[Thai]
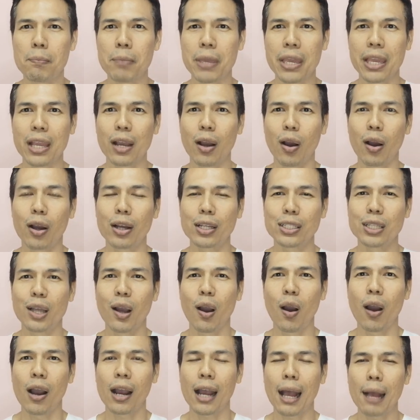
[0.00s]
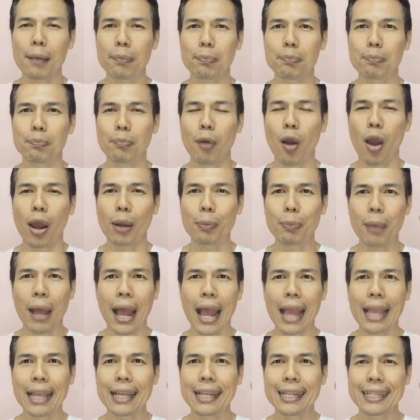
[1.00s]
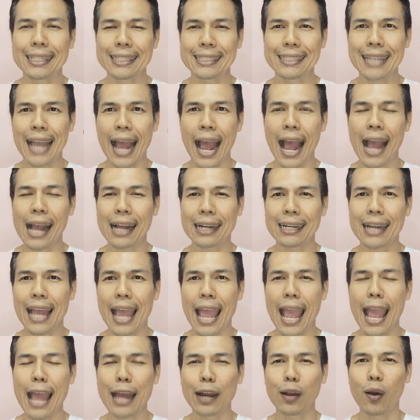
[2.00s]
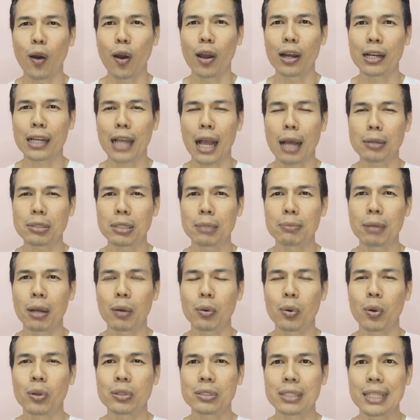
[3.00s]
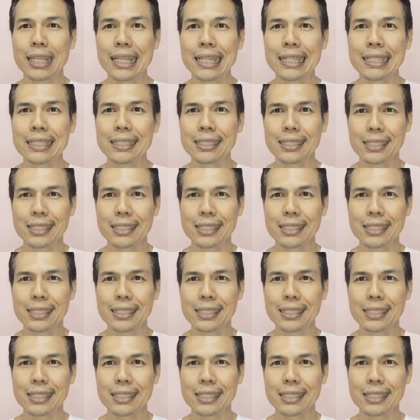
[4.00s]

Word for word: มีออยครับปลอดภัยอย่างแน่นอนครับสำหรับคนที่